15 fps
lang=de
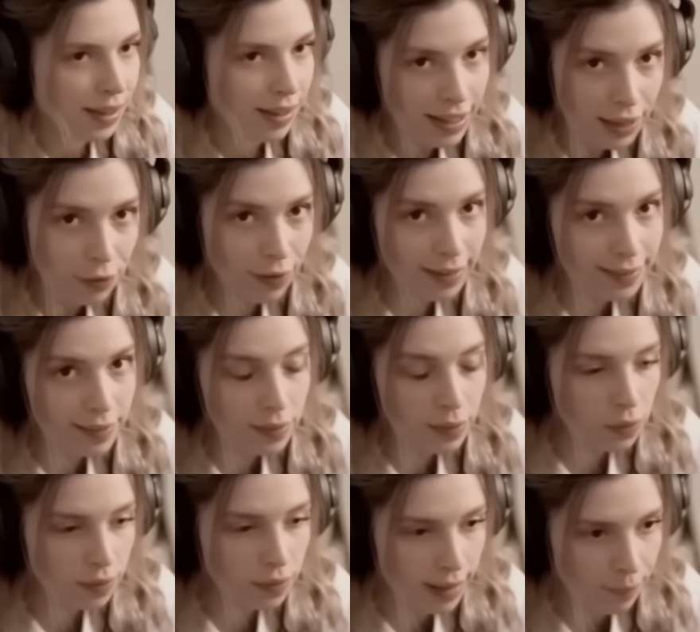Ich fasse es
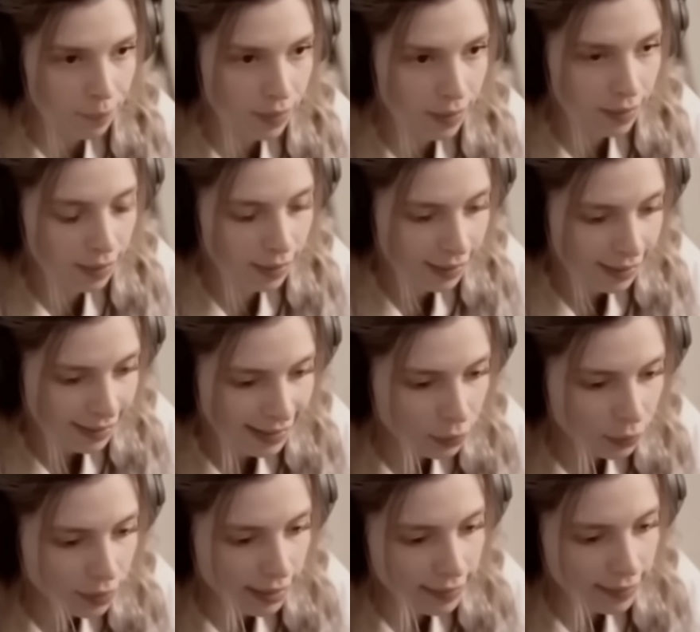zusammen.
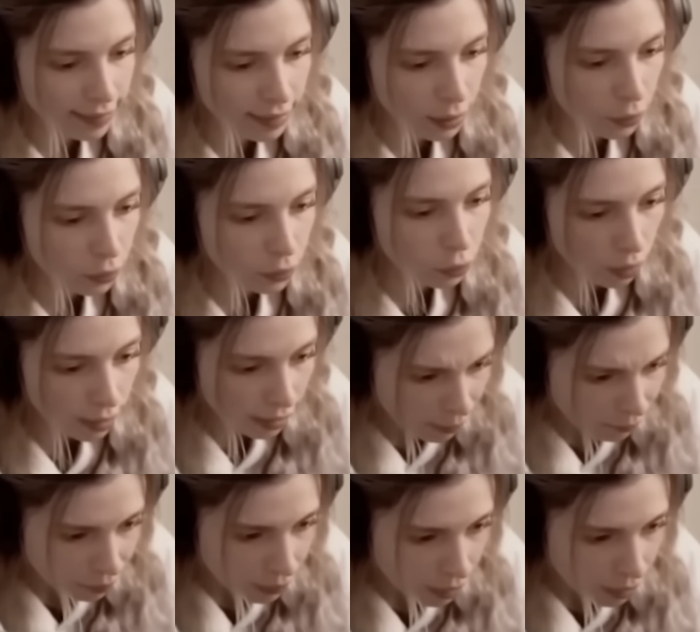36.000 Dollar